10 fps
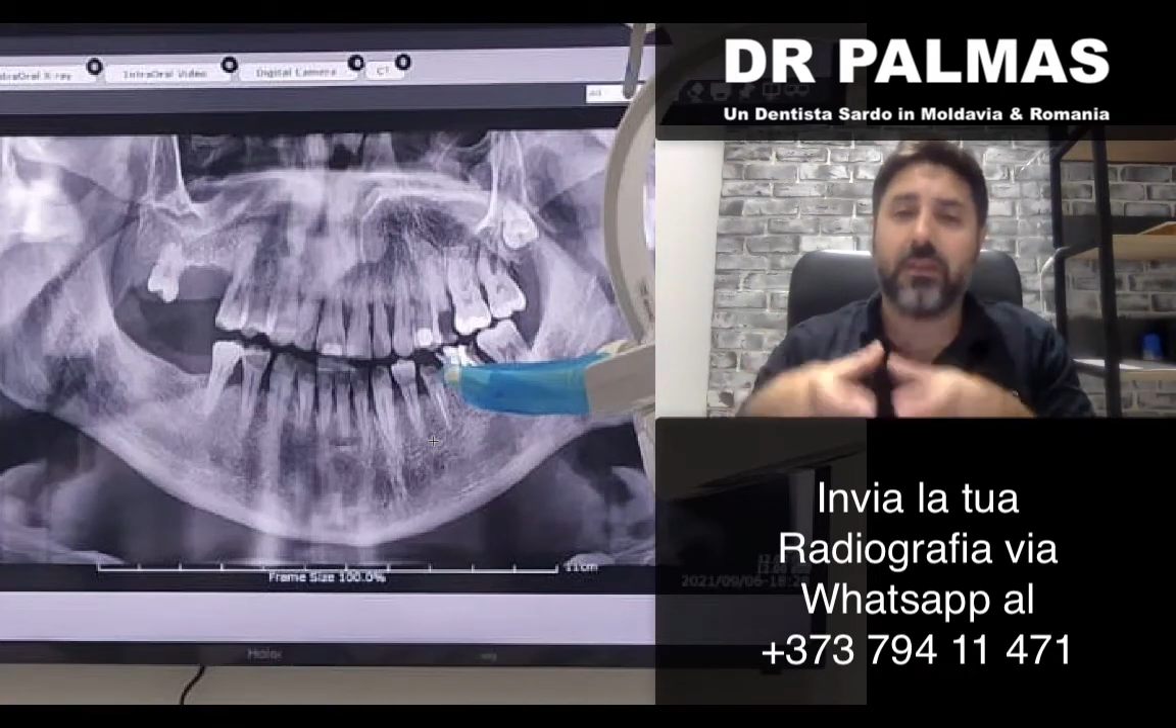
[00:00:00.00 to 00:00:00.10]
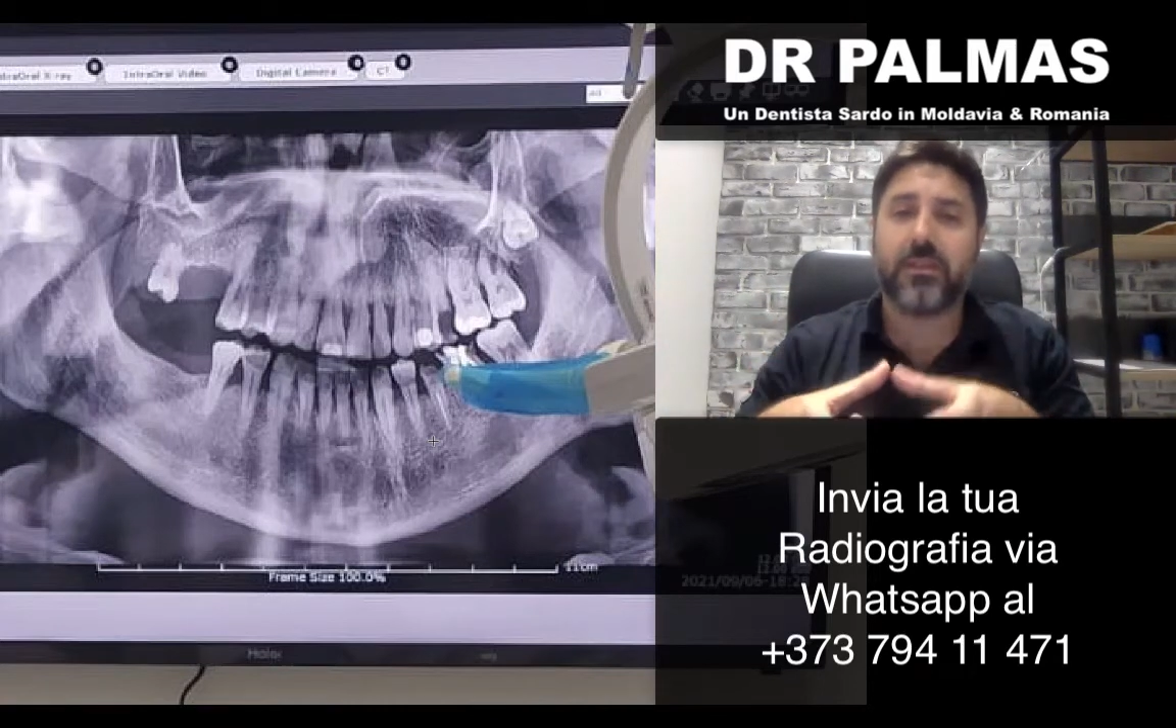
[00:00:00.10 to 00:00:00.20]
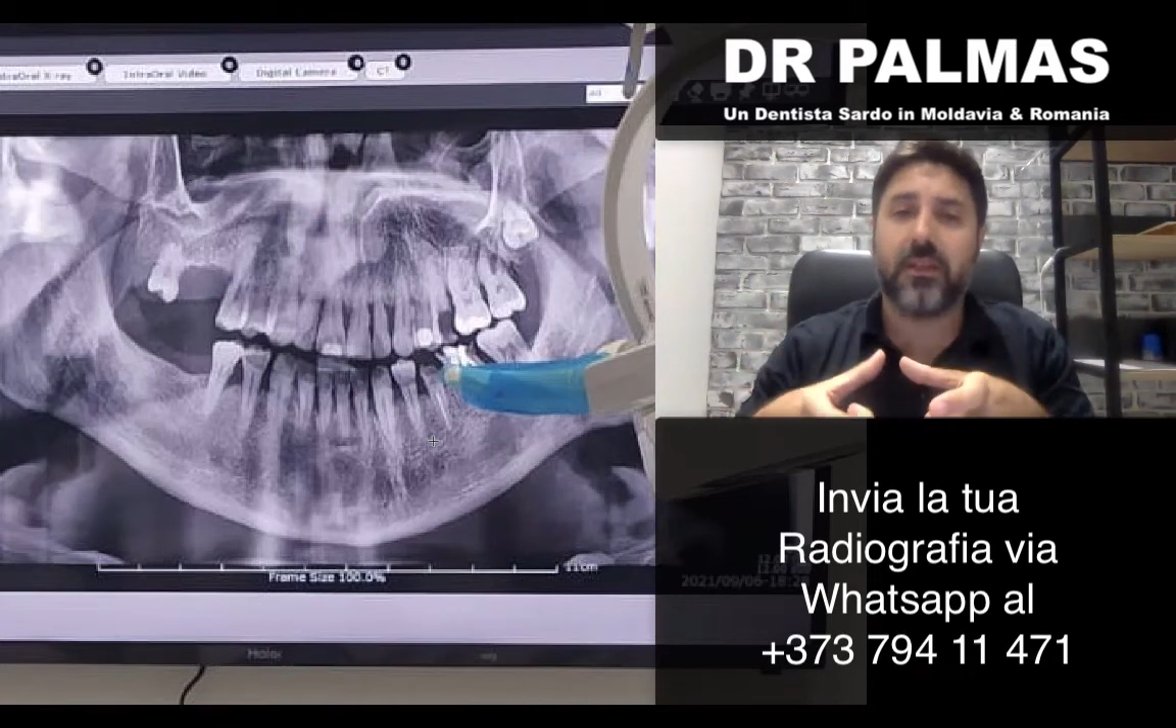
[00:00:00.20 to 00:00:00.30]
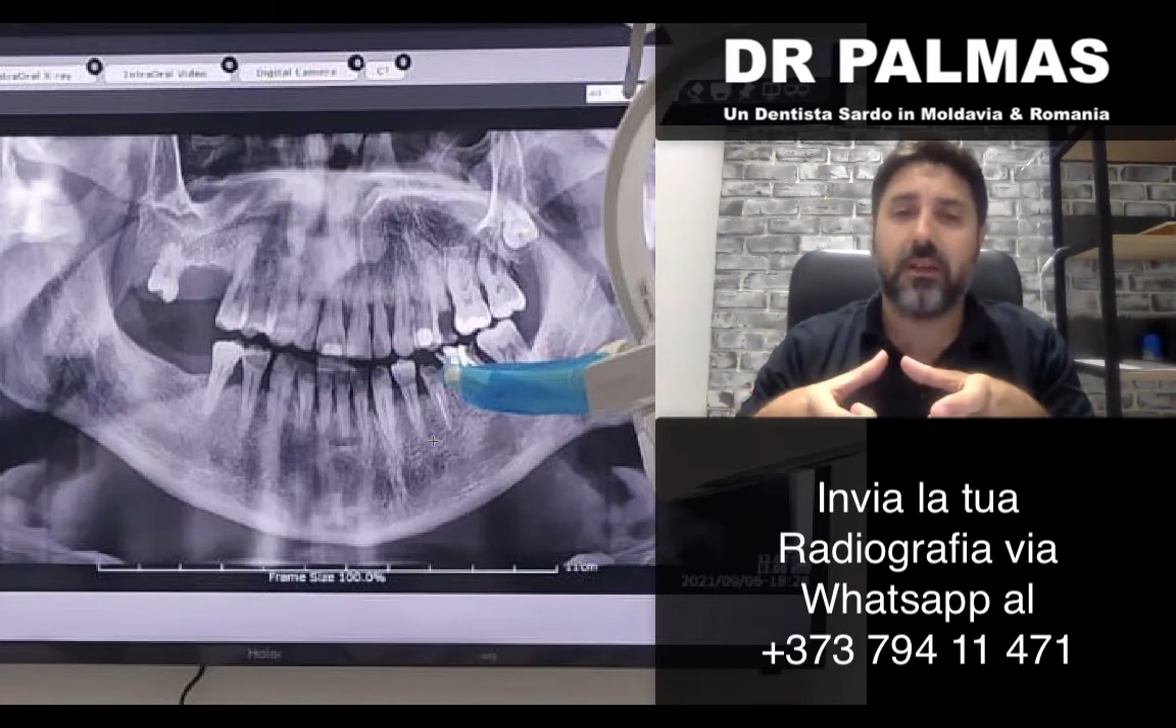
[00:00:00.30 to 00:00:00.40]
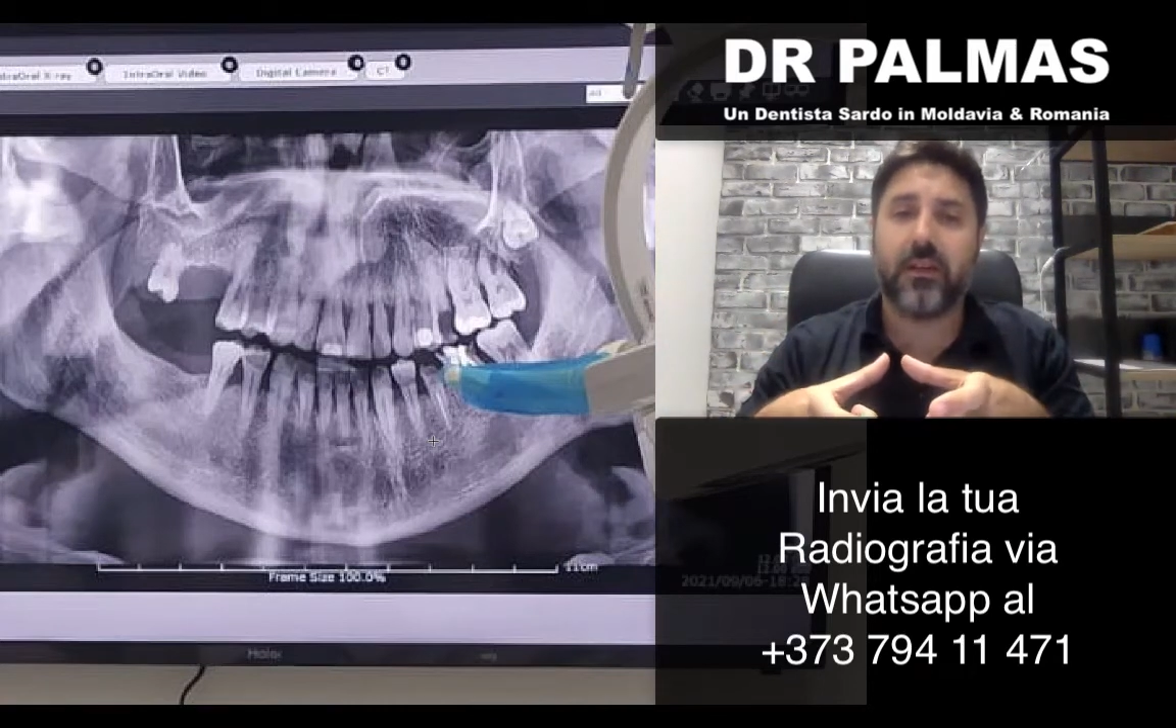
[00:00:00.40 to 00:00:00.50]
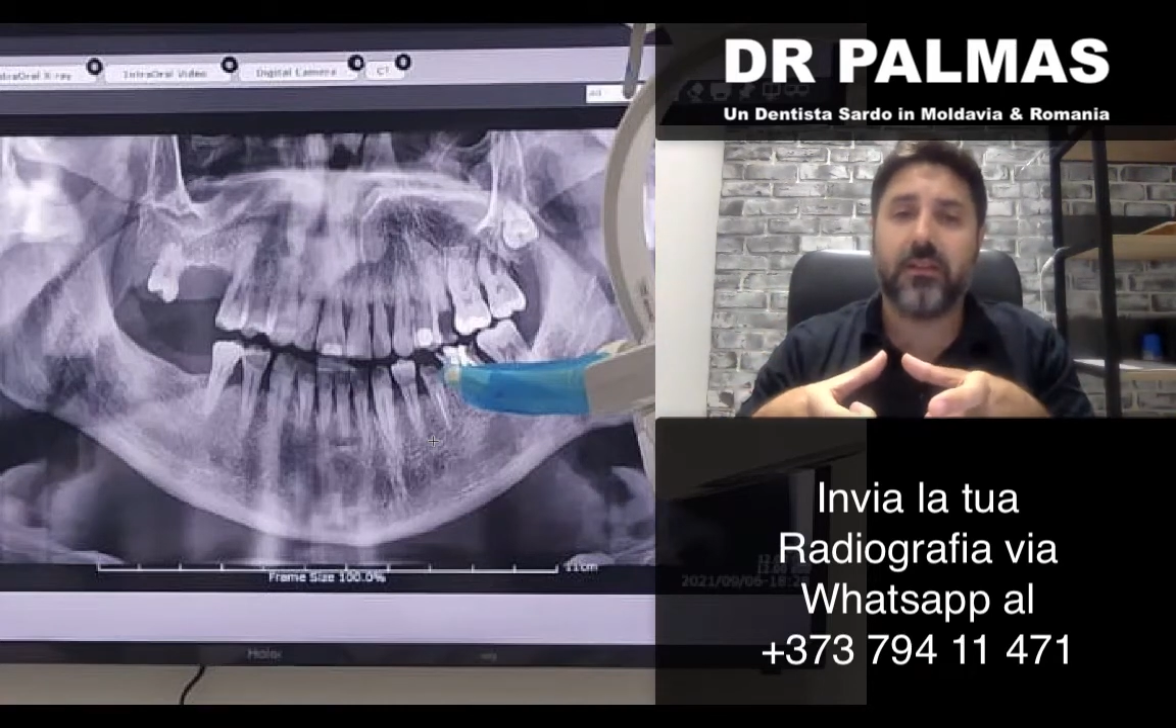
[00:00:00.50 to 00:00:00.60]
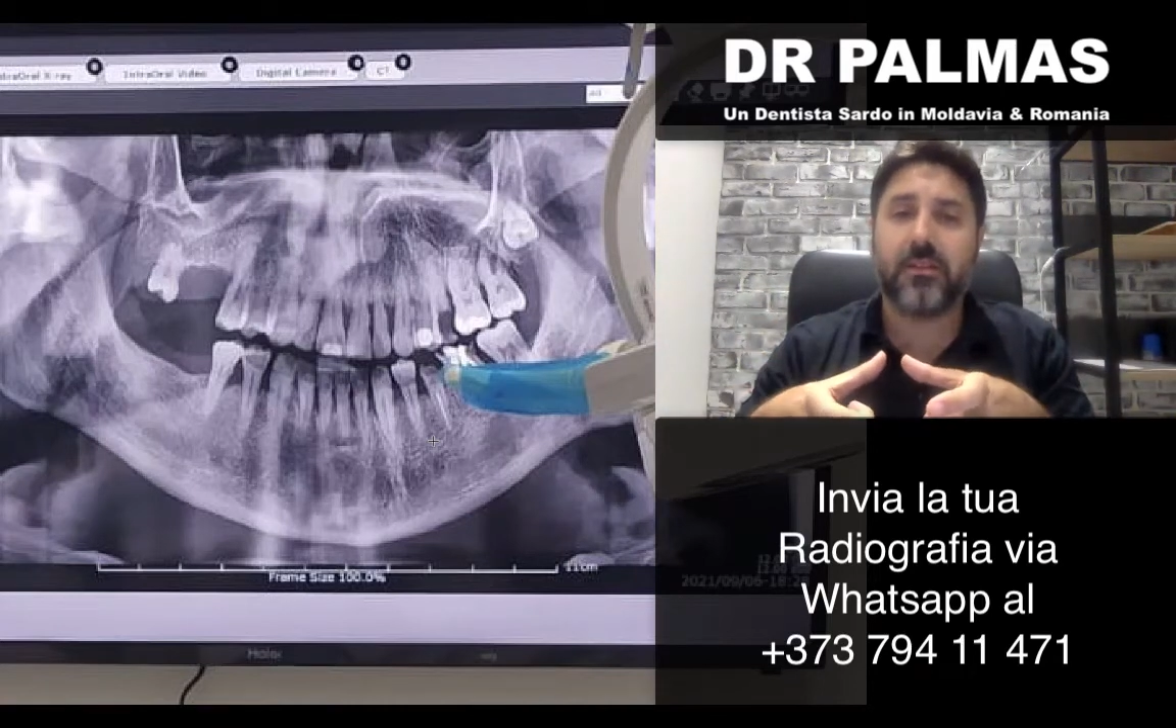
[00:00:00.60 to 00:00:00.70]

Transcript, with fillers: inserire il